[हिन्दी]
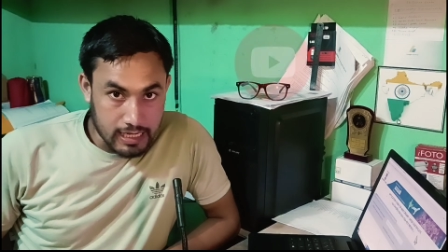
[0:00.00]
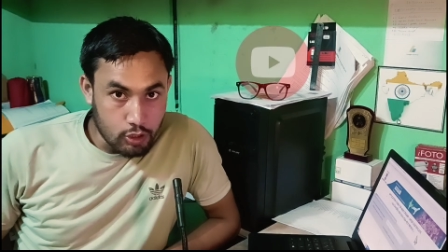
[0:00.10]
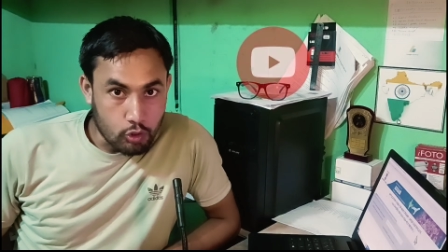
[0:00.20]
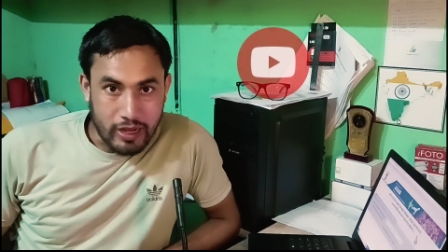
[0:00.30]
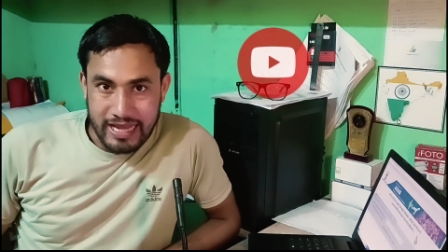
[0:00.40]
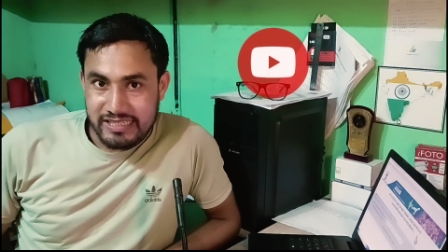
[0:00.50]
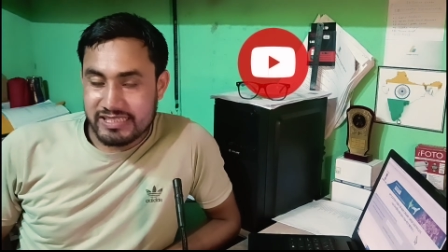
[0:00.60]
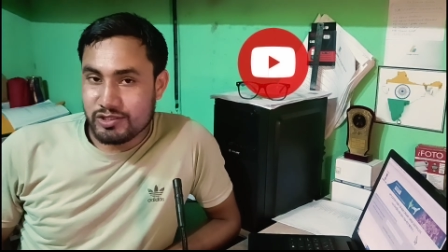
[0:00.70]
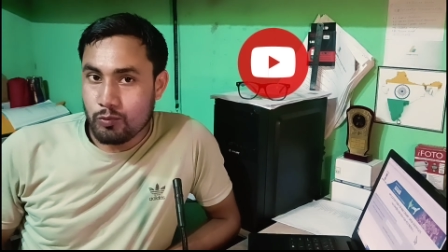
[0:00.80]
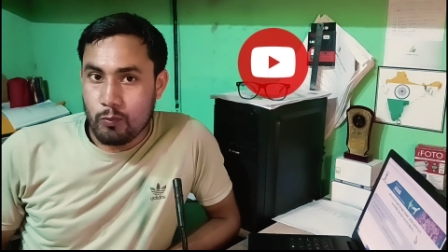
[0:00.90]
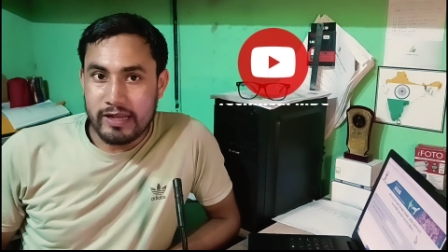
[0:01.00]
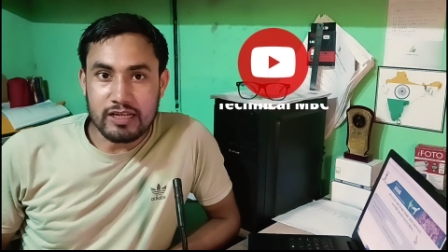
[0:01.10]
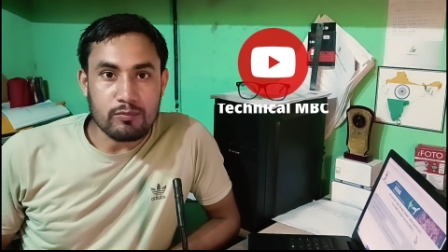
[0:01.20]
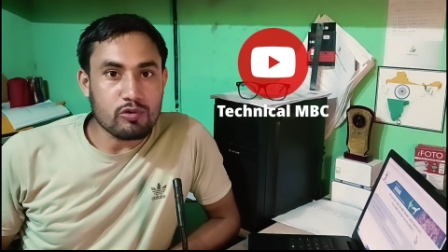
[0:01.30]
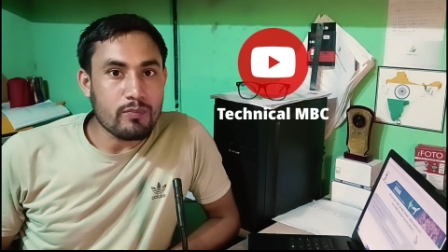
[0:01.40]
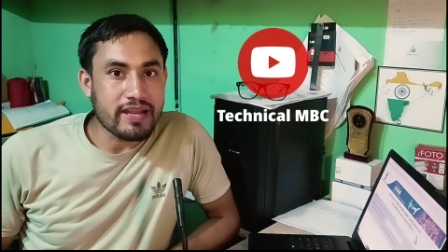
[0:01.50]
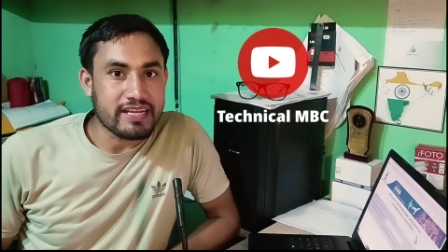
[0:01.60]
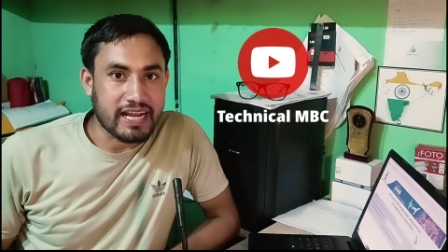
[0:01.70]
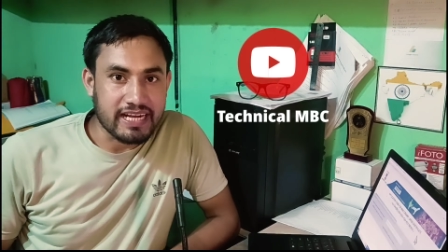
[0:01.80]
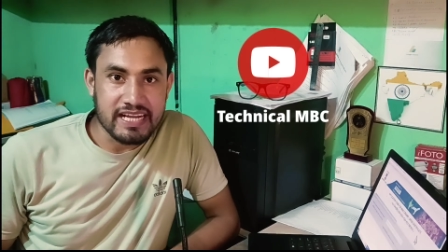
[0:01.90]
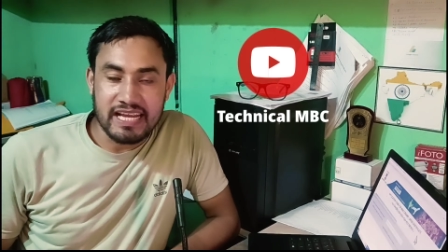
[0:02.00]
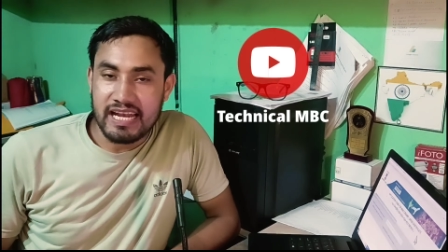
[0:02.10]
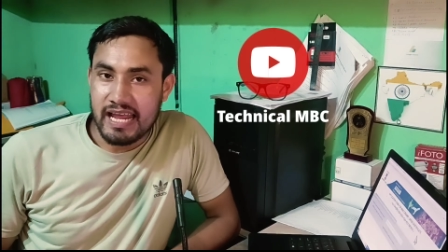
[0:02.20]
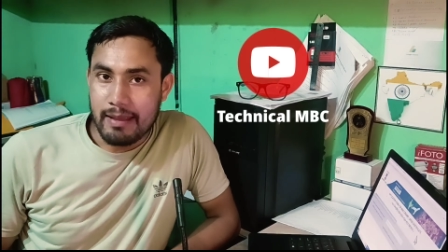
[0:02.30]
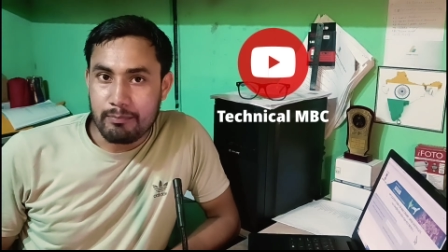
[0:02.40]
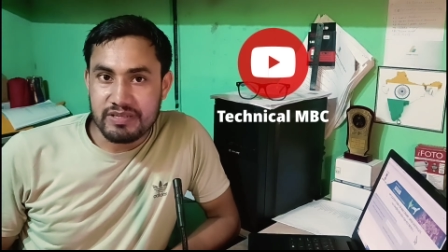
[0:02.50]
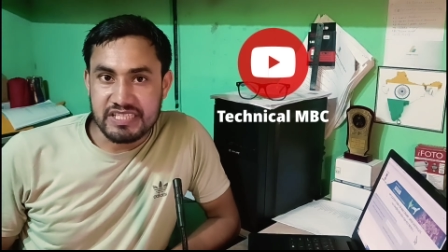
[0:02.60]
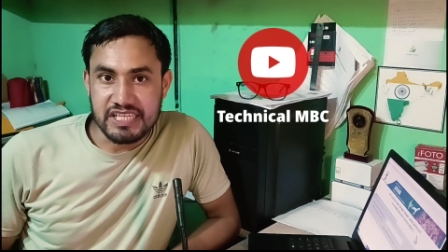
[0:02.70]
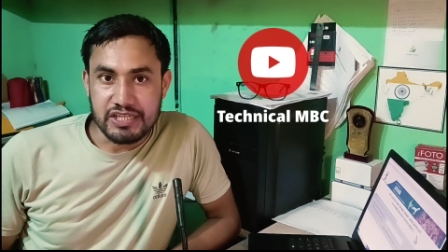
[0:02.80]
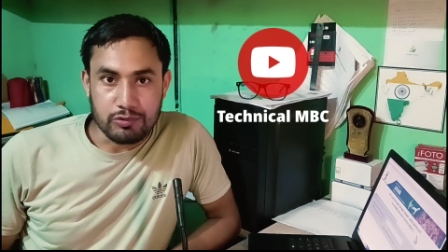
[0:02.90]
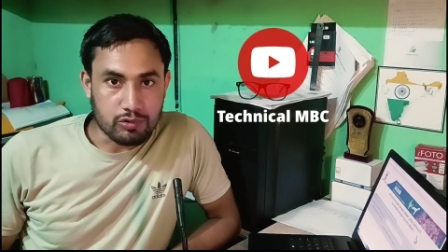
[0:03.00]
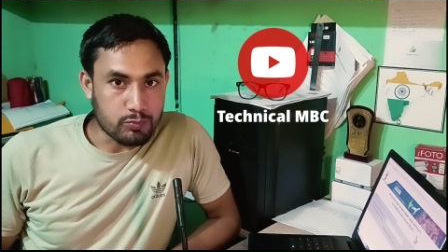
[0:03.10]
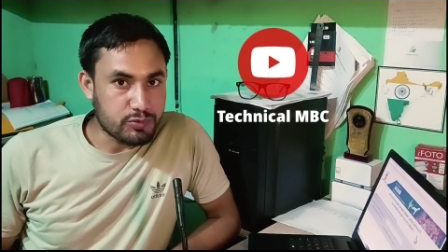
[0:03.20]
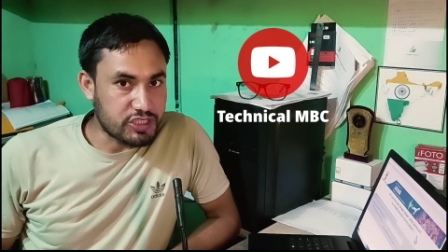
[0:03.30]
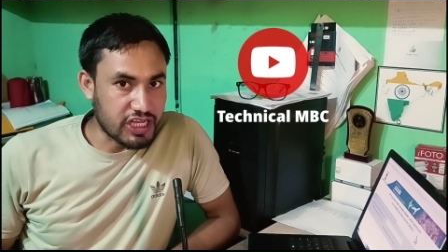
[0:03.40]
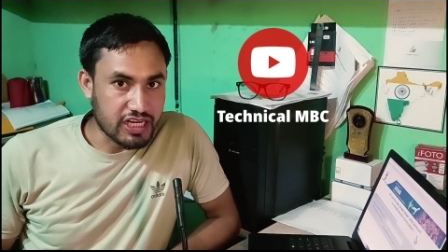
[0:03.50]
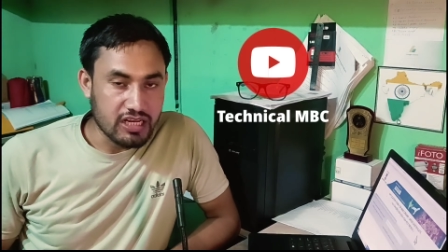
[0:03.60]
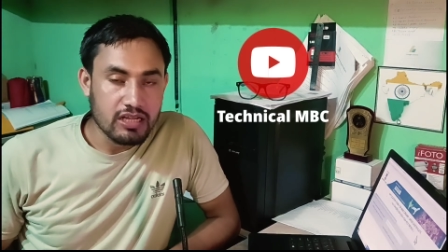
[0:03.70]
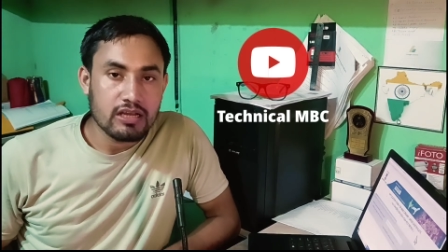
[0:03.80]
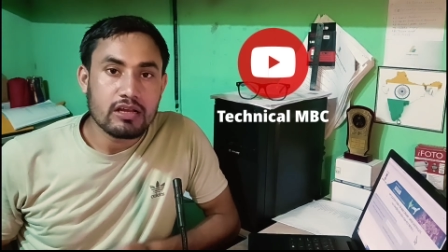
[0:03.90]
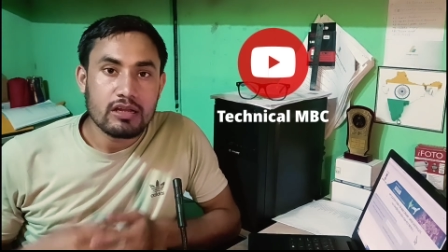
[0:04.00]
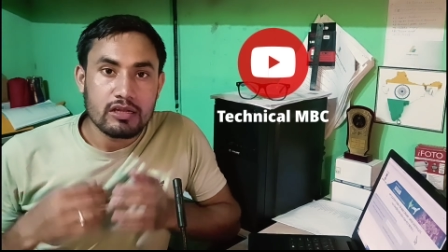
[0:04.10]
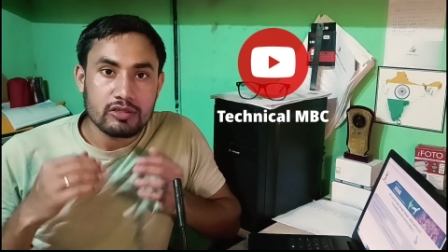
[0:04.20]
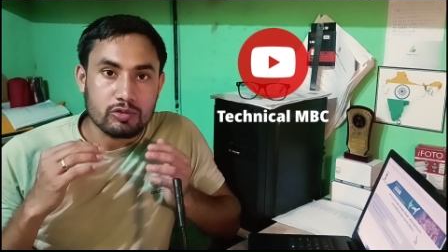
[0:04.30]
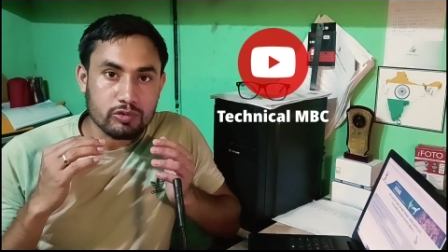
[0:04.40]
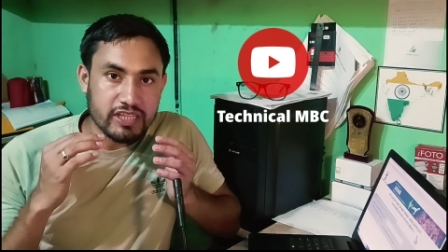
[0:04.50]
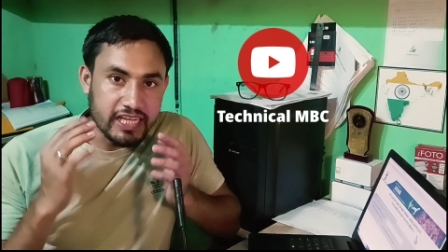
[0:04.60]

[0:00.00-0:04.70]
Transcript: हेलो गाइस वेलकम टू माय टेक्निकल एमबीसी यूट्यूब चैनल तो